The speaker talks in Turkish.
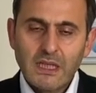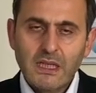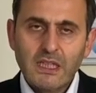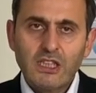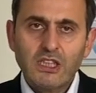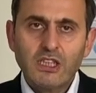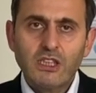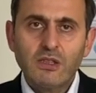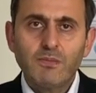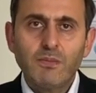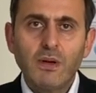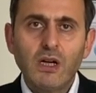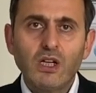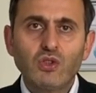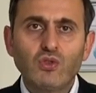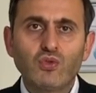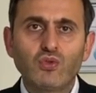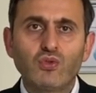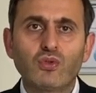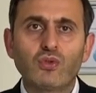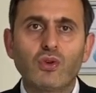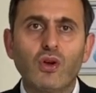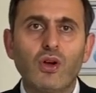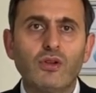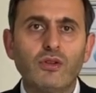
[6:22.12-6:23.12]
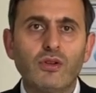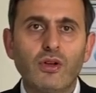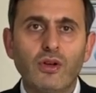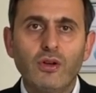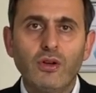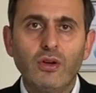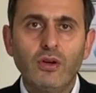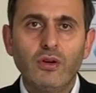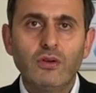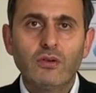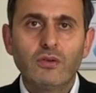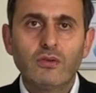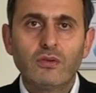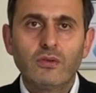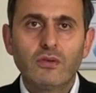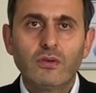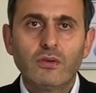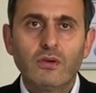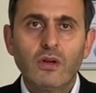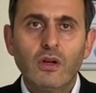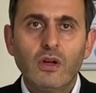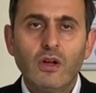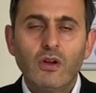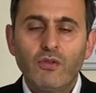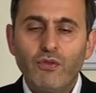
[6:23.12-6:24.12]
kişi başvuru gönderiyor.
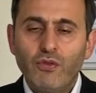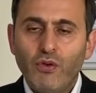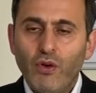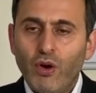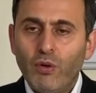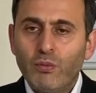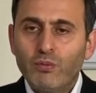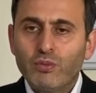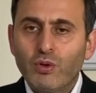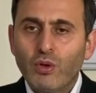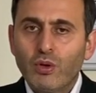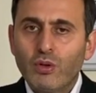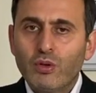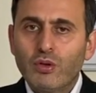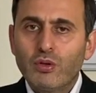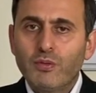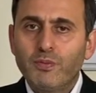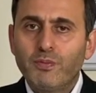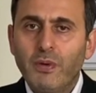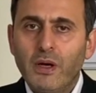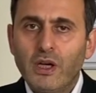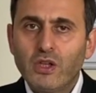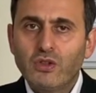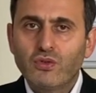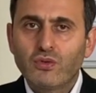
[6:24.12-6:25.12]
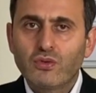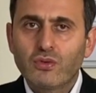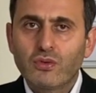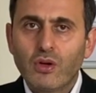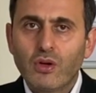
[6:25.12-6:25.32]
Form doldurup başvuru